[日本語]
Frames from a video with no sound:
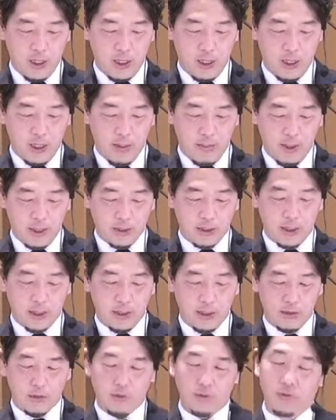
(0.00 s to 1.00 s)
えー、マタ
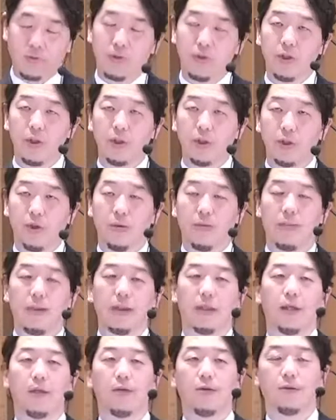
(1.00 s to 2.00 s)
あの福音書
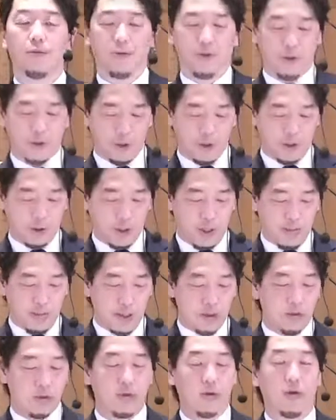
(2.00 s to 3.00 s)
マタイによる福音書や
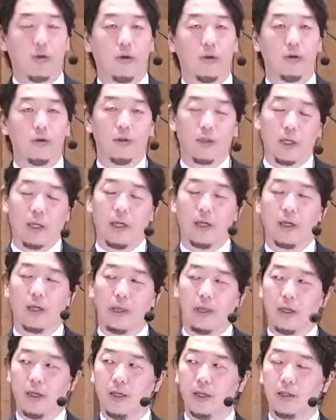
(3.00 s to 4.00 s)
マルコルカ、
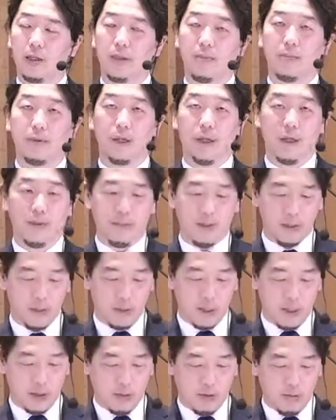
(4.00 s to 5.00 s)
えー、全部にありま
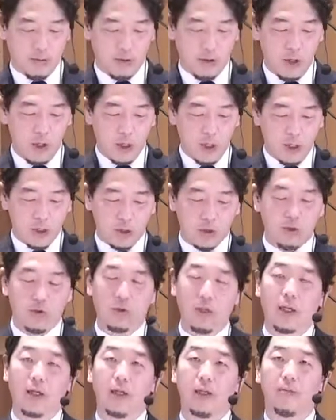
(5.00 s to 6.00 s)
すけれどもその
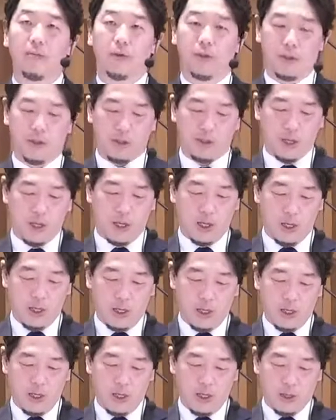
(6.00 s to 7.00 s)
中にもですね
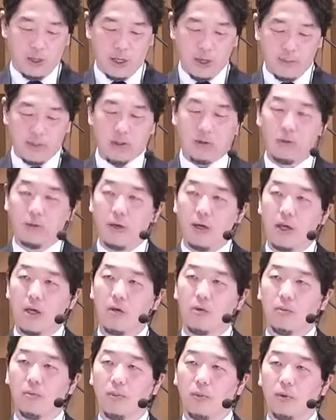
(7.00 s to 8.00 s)
神の
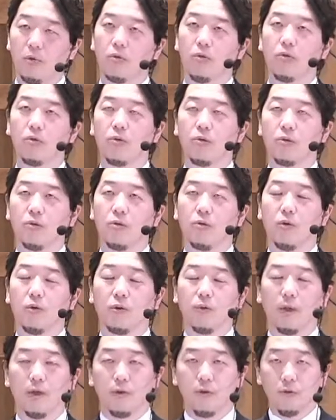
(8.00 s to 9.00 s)
霊を冒涜するこ
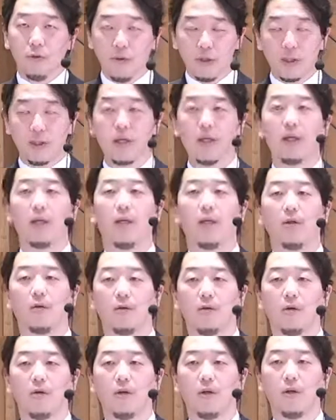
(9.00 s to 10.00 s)
とは許されない
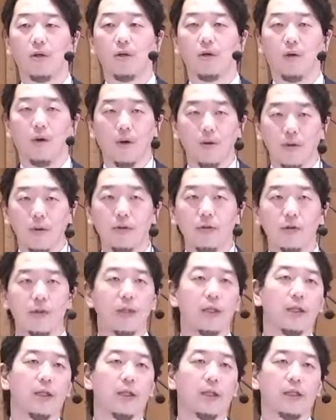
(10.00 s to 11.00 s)
とこれは許
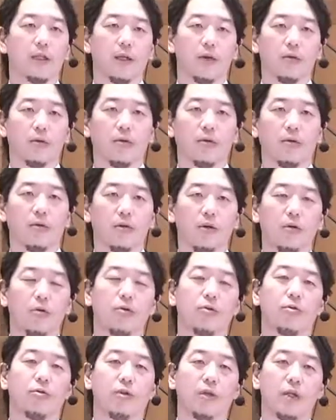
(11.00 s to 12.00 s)
されないんだよと
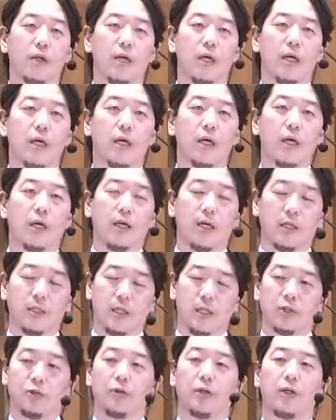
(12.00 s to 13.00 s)
いうふうに
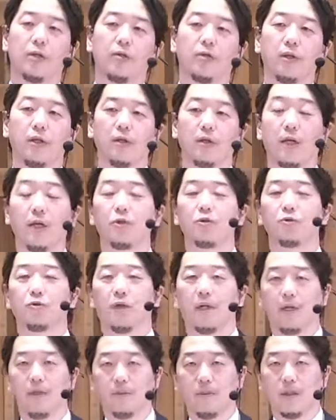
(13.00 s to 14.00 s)
聖書が言っている箇所
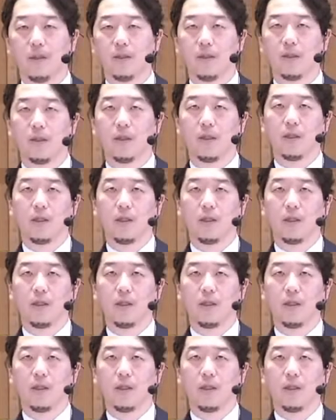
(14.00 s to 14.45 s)
があります。